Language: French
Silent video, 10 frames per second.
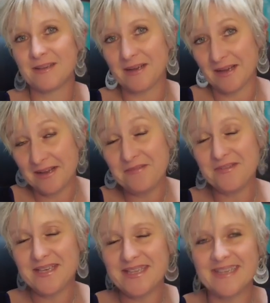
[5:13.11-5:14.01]

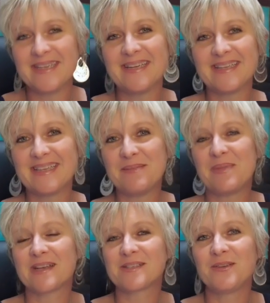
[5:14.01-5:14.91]
inviter des
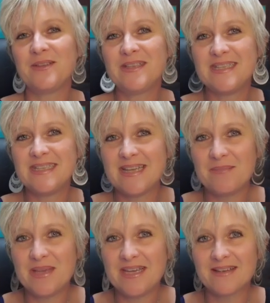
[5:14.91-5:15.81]
personnes
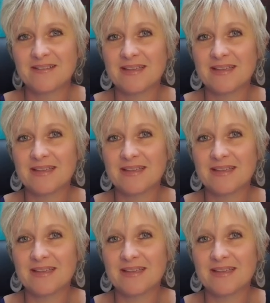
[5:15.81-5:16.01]
dynamiques,